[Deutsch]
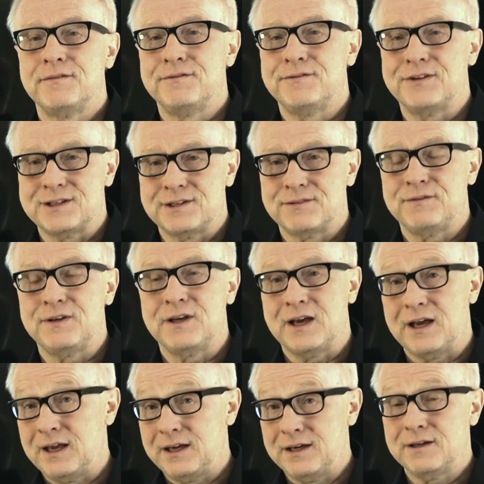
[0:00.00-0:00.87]
was
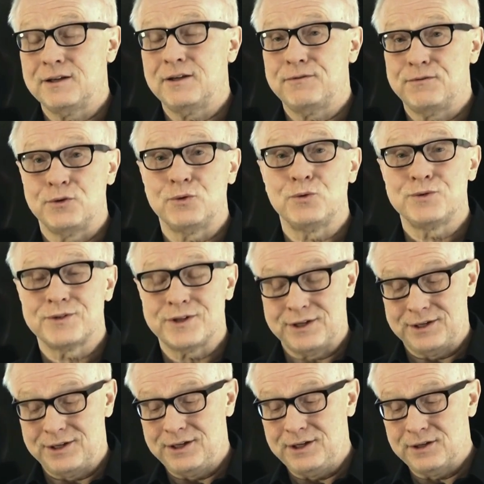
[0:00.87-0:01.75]
wir eigentlich von
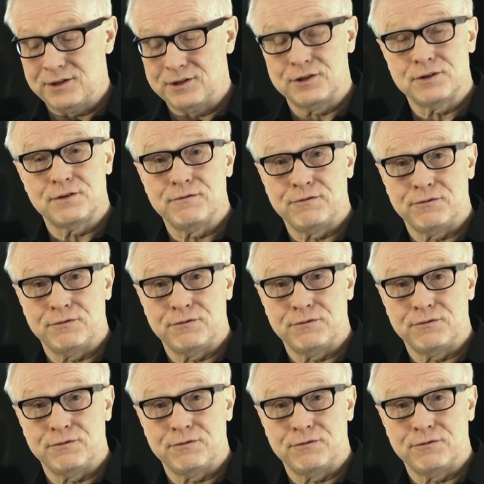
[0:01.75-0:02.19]
unseren tierischen